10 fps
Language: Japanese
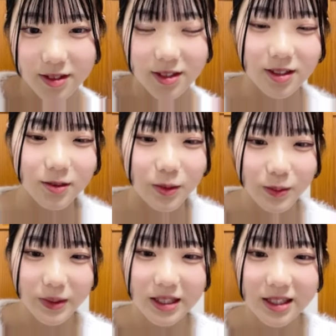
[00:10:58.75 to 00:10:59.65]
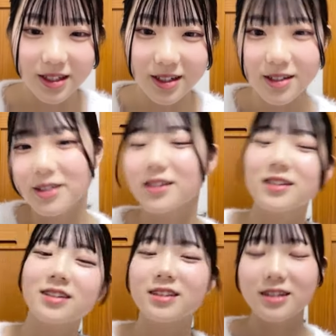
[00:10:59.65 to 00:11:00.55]
いやもうみんなが
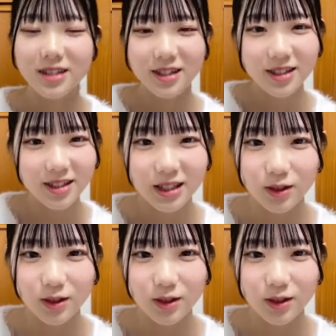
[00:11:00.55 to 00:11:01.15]
元気で元気で